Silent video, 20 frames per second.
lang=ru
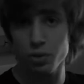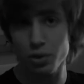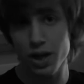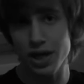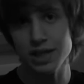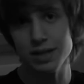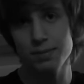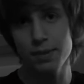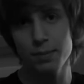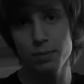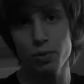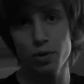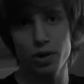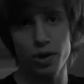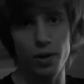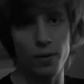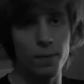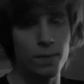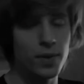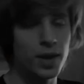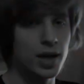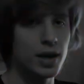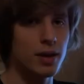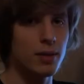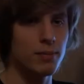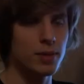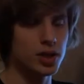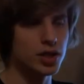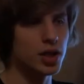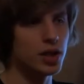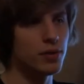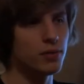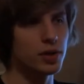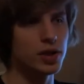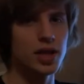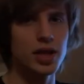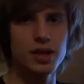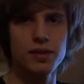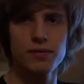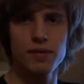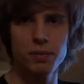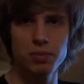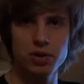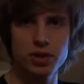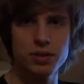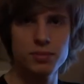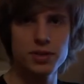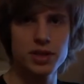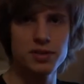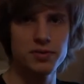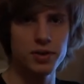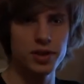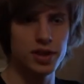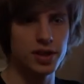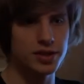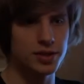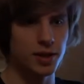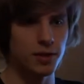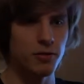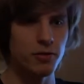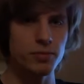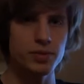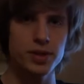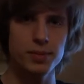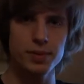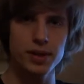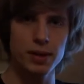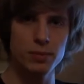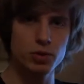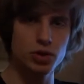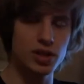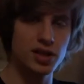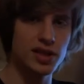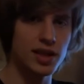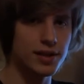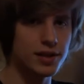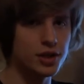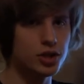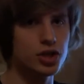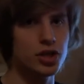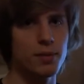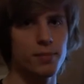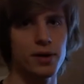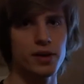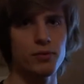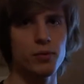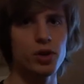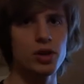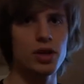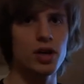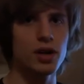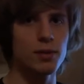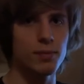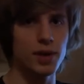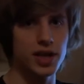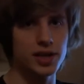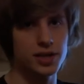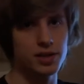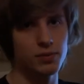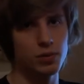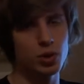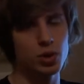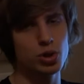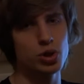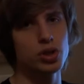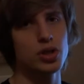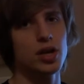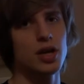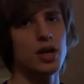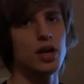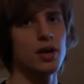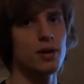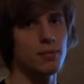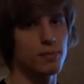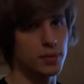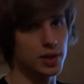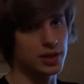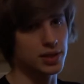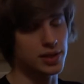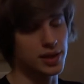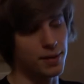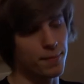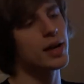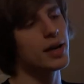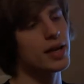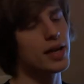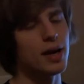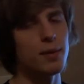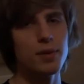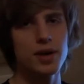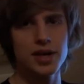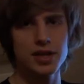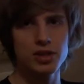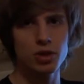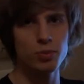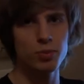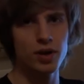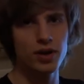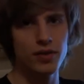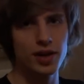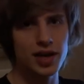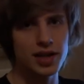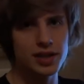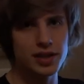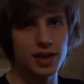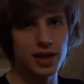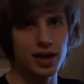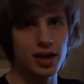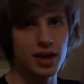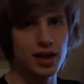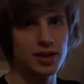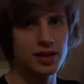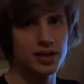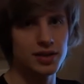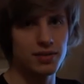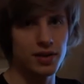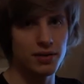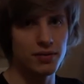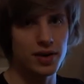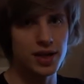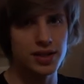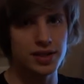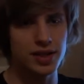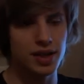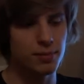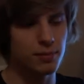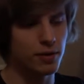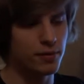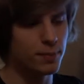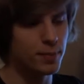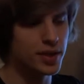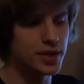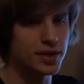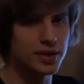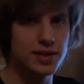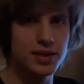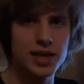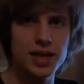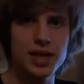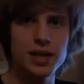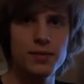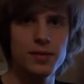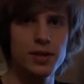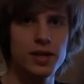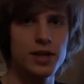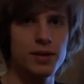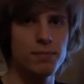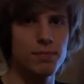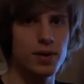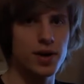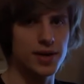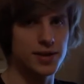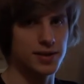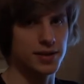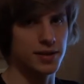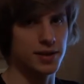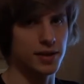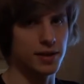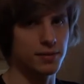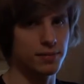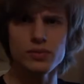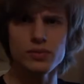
но я тебя понял. Пожалуй, вот на этом вопросе мы сегодня остановимся, потому что это отличная подводка к моей сегодняшней мысли. Я бы хотел поговорить о девальвации, об обесценивании праздника.